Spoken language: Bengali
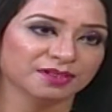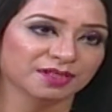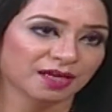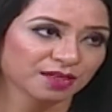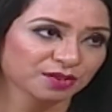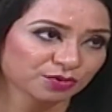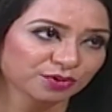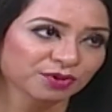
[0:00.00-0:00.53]

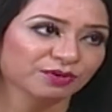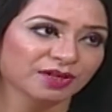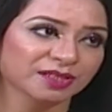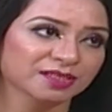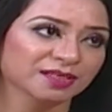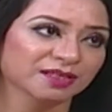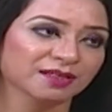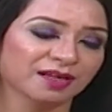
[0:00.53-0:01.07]
যারা জড়িত
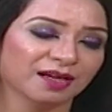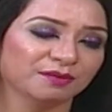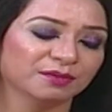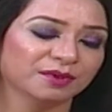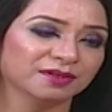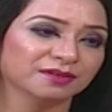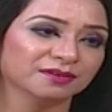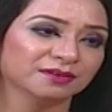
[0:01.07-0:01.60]
আছেন
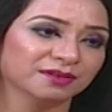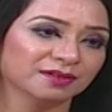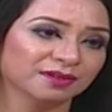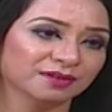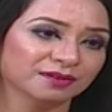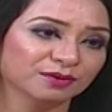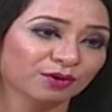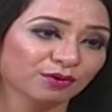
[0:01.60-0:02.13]
আমার
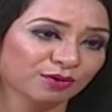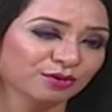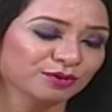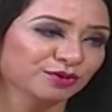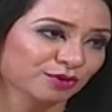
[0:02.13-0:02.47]
দক্ষ